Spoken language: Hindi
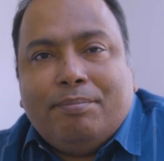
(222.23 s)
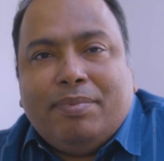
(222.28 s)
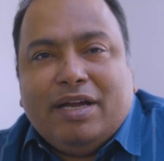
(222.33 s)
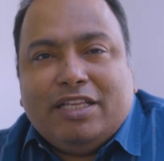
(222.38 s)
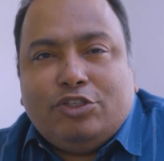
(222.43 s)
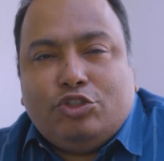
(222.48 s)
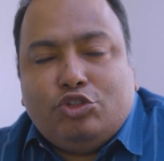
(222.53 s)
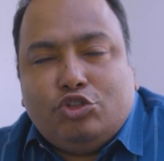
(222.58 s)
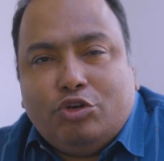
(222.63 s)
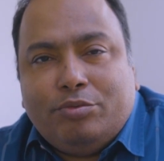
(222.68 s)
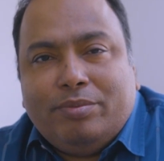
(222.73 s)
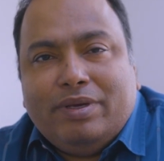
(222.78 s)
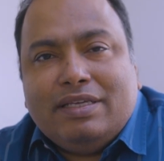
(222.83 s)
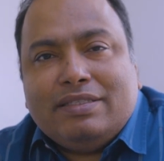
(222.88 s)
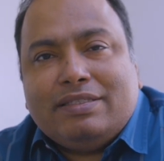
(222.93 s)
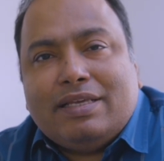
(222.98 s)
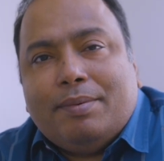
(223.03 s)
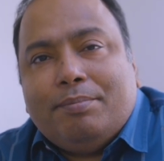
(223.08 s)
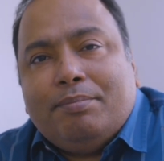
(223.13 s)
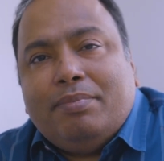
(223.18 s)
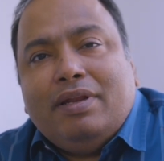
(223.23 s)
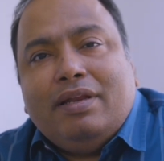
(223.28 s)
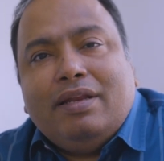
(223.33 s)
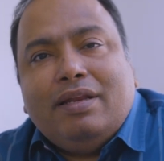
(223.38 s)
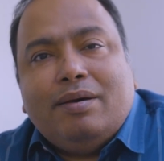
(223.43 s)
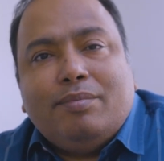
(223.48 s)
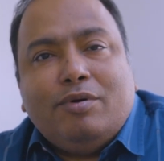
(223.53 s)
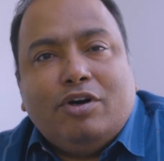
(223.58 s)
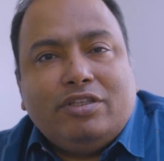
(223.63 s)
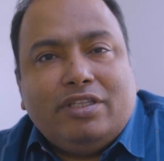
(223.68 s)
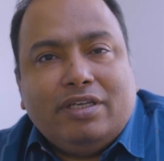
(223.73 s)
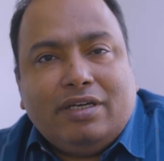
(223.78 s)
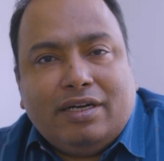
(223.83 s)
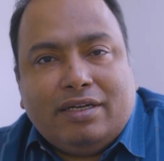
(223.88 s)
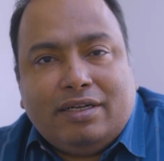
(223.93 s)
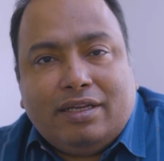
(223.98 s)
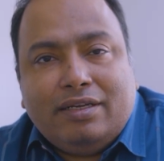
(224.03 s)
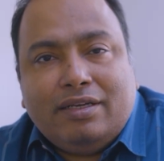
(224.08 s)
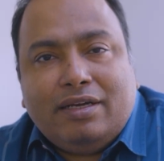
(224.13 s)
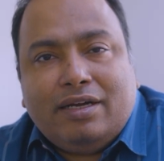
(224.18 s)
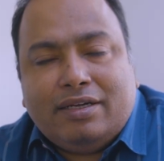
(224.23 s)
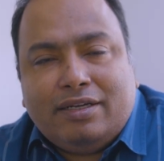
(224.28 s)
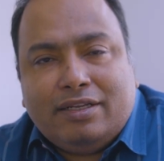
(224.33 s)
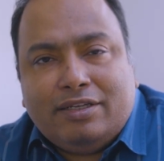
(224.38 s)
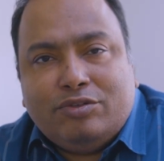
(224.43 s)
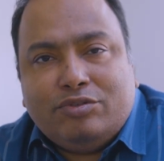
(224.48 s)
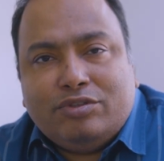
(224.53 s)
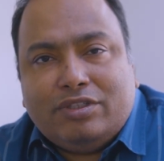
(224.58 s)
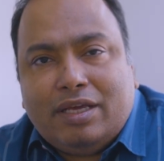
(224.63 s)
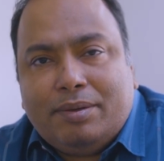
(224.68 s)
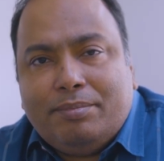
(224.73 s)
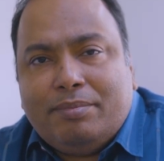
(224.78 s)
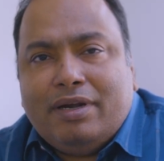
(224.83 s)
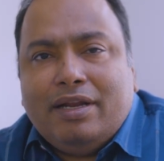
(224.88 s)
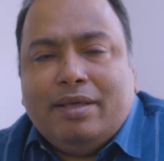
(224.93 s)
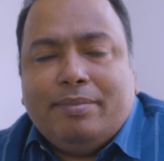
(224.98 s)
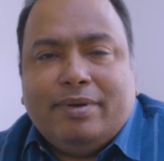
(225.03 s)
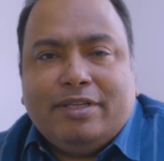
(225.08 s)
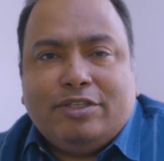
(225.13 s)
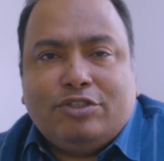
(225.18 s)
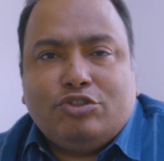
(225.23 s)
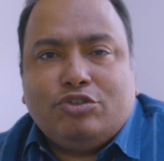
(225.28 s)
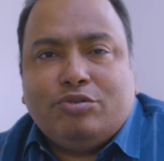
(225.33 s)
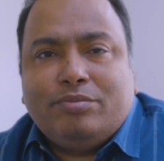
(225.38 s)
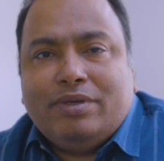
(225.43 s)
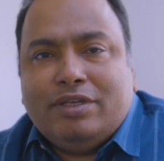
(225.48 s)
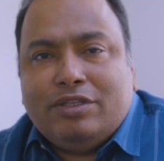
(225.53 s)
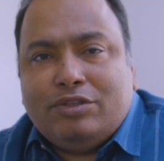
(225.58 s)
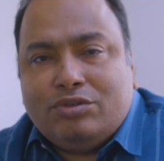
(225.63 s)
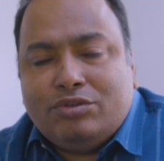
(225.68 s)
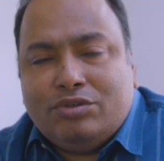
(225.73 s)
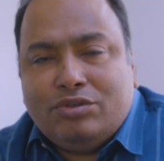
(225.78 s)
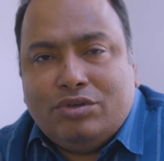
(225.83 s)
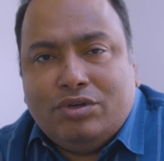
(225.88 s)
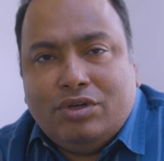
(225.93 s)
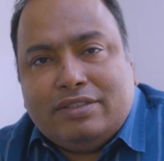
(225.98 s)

बच्चों में सैंपल लेना बहुत ही कठिन कठिन होता है बड़े बच्चों में तो